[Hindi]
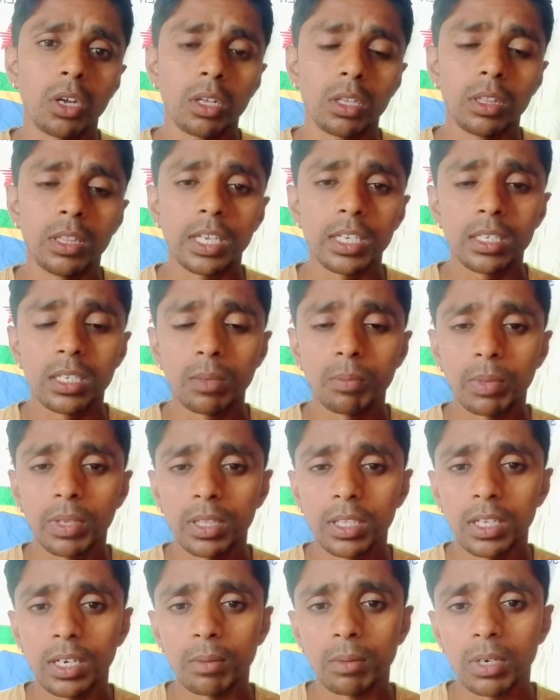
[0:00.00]
दस से
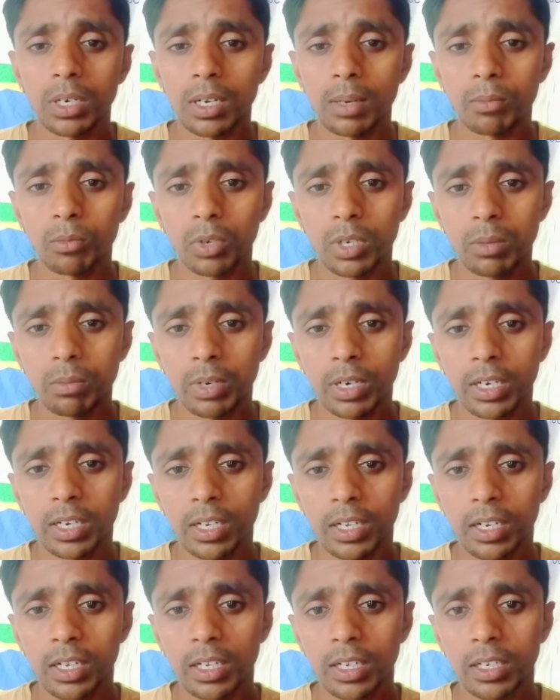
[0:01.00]
पंद्रह मिनट आप वहीं बैठे
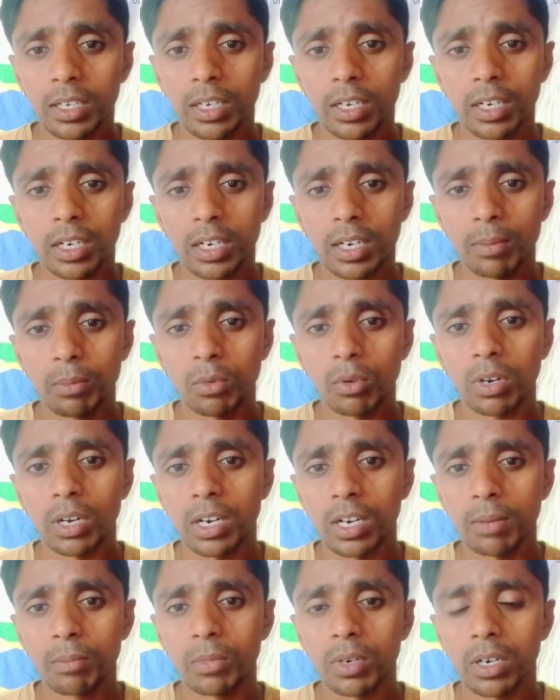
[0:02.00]
रहेंगे अगर आपको
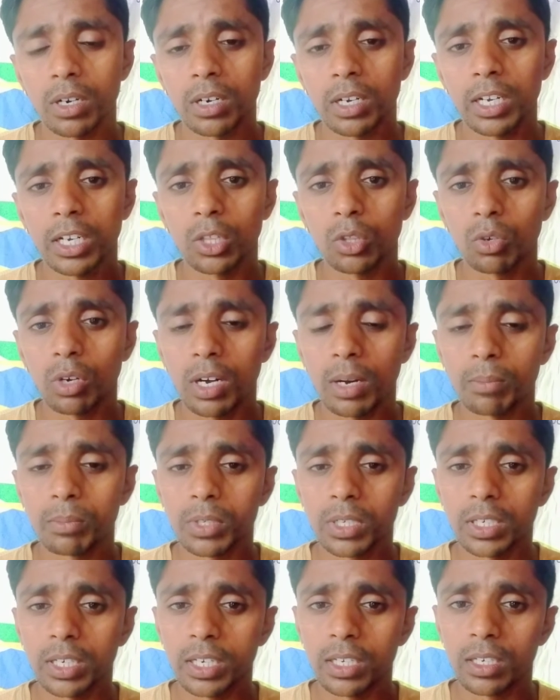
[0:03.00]
आराम करना है तो आप
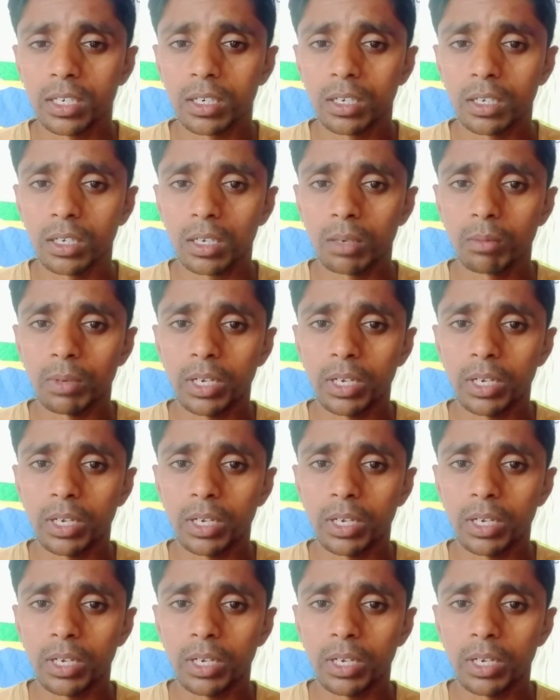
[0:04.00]
सिकाई करने के